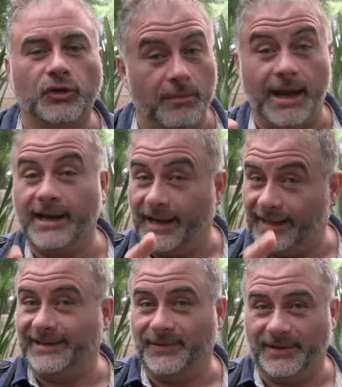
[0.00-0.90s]
toma aire
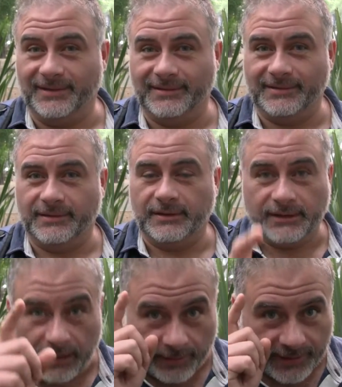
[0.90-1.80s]
neta, güey,
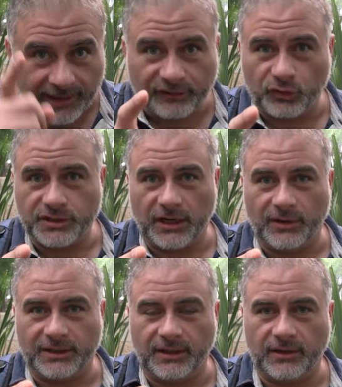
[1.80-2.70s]
de verdad escucha lo
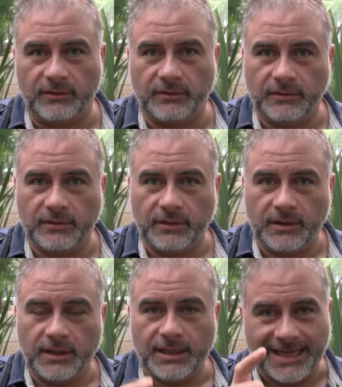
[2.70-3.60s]
que te digo
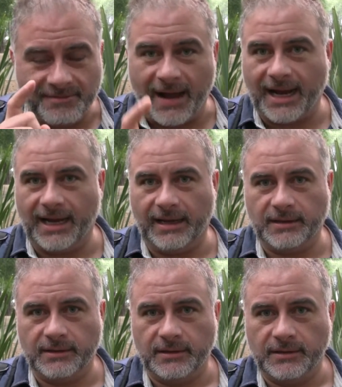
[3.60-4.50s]
y pues bájale.
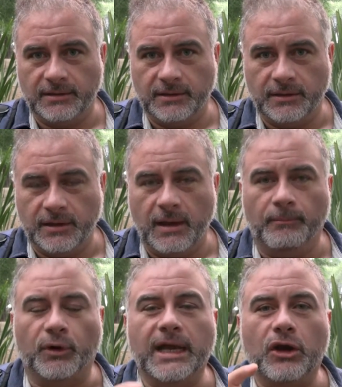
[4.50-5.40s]

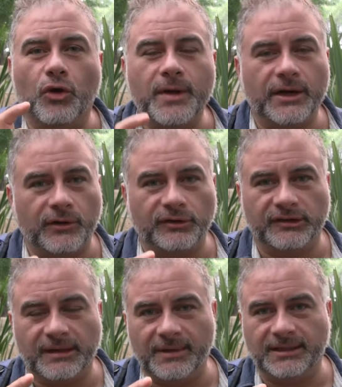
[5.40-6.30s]
Porque el gobierno nos
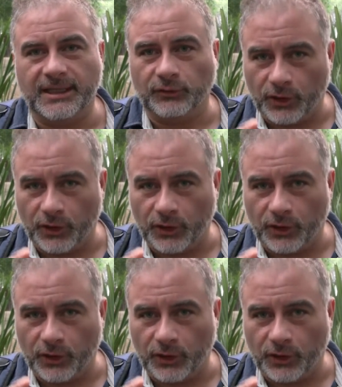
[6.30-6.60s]
está metiendo